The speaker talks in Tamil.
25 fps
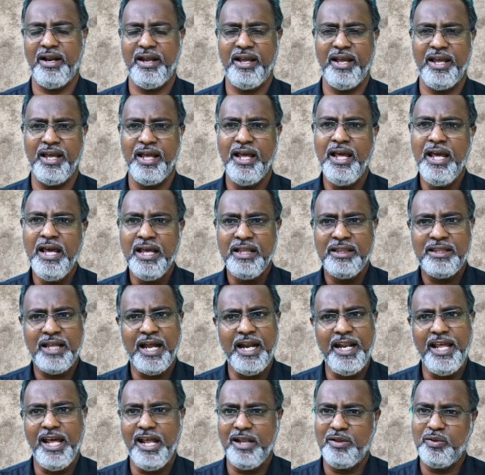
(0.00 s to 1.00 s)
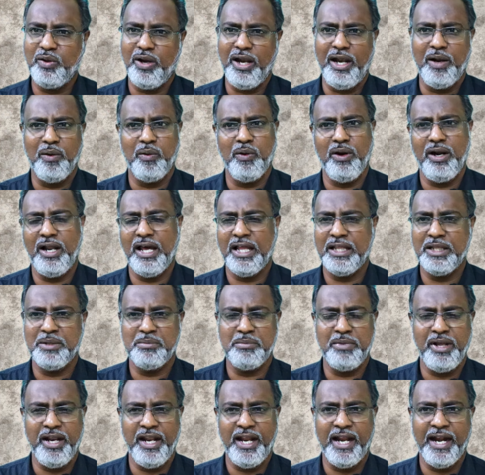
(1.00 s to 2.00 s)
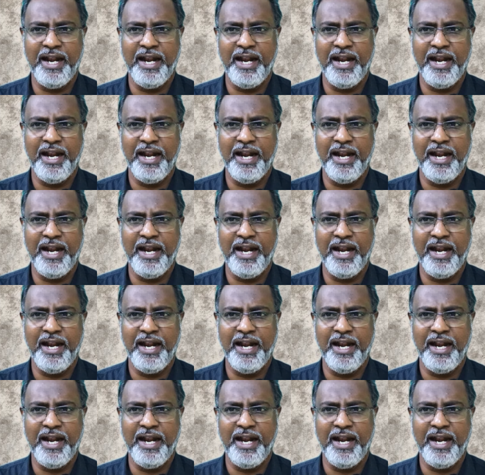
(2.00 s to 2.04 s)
இருக்குது தனியார் துறையில் உங்களுக்கு அந்த மாதிரி